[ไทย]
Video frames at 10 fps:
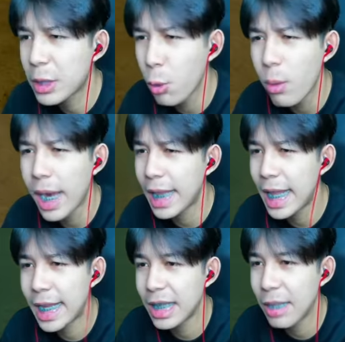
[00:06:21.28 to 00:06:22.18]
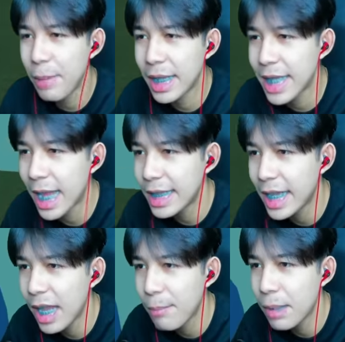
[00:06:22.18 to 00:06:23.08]
สู้กันอะไรกันในแมนชั่นนี่
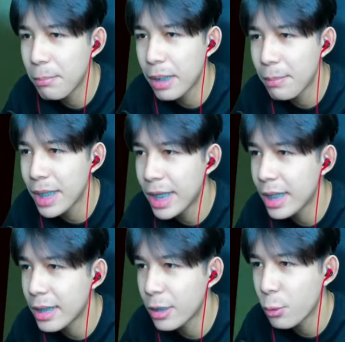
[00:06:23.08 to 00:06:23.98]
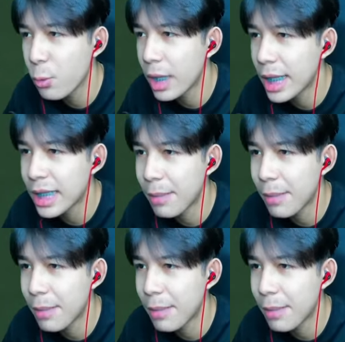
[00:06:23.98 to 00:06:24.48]
เฮ้ยมึงไม่มีที่จะสู้กันแล้วใช่